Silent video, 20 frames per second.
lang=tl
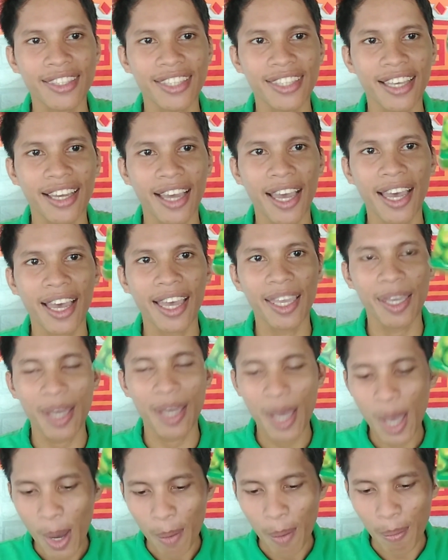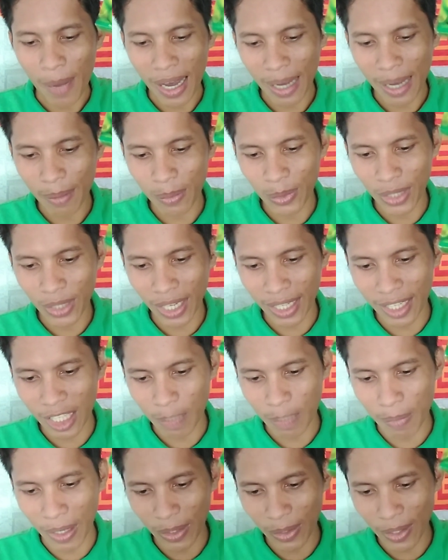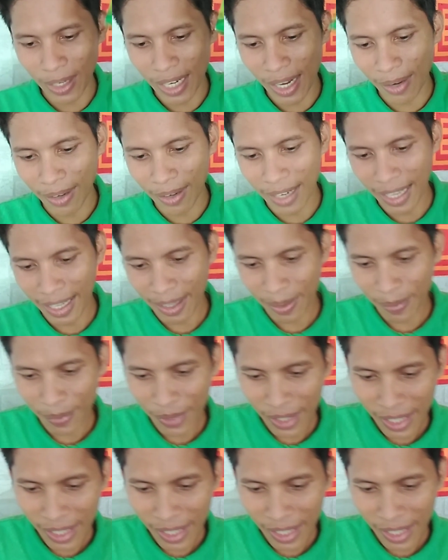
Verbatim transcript: sa kay Ma'am Jade Espanyola ulit.